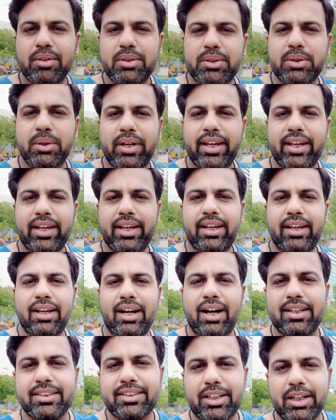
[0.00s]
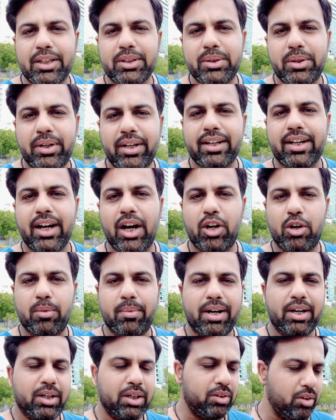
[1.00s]
तो जो है आजकल जो है
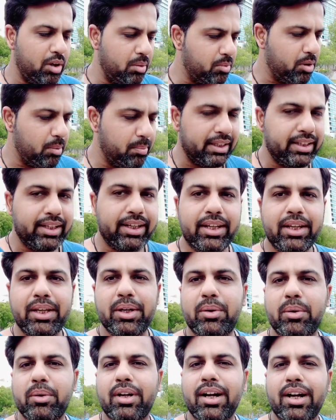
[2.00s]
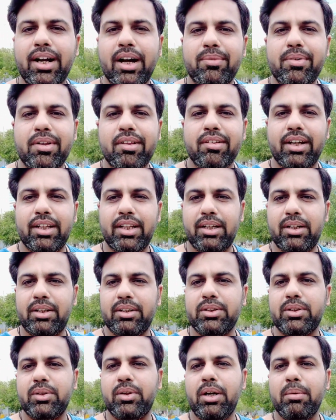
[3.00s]
कारोबार का तो आपको पता ही है क्योंकि काफ़ी ज़्यादा
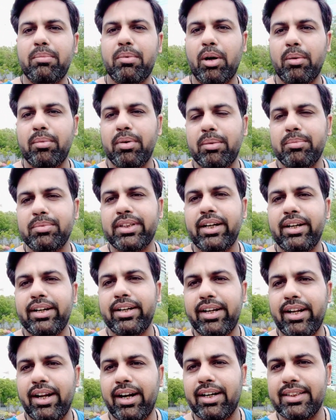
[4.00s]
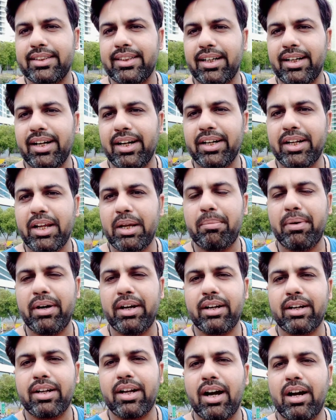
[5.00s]
जो है प्रॉब्लम चल रही है हर जगह के
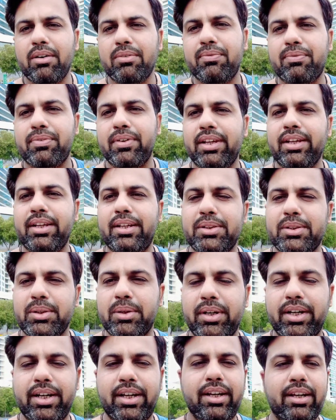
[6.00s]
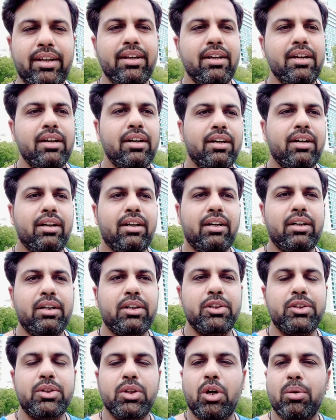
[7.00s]
पर काफ़ी जो
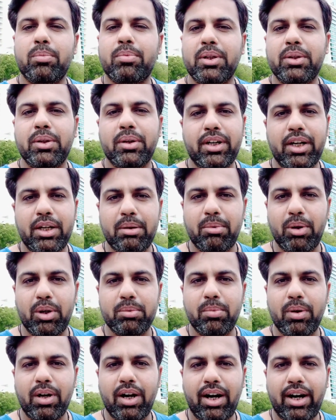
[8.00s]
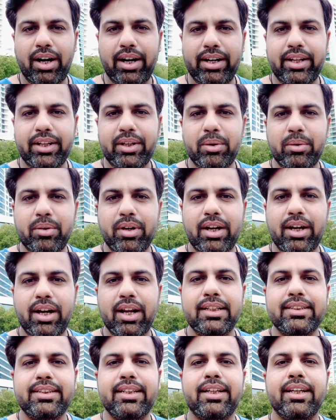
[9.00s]
है जॉब का तो खैर बहुत बुरा हाल है क्योंकि
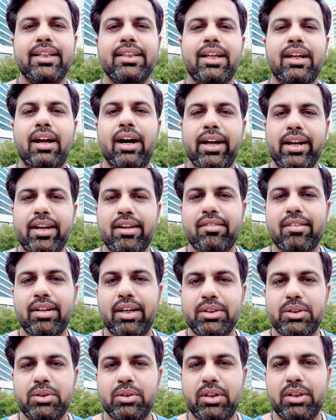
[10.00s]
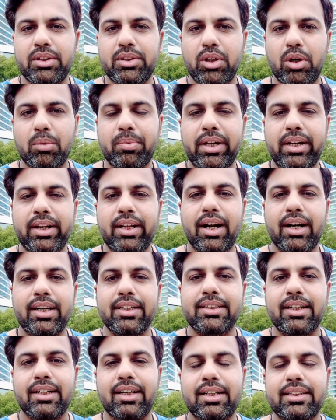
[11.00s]
कराची के अंदर हर इंसान जो है जॉब के लिए हर
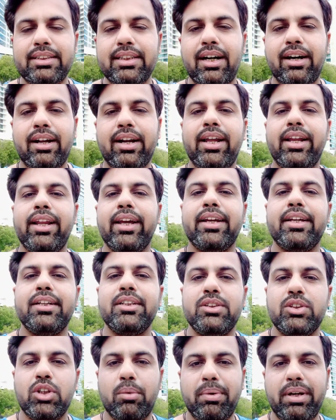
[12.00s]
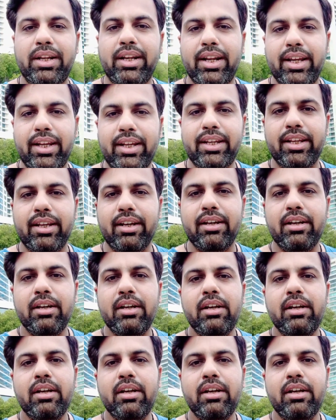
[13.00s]
जगह जा रहा है लेकिन जॉबें नहीं हैं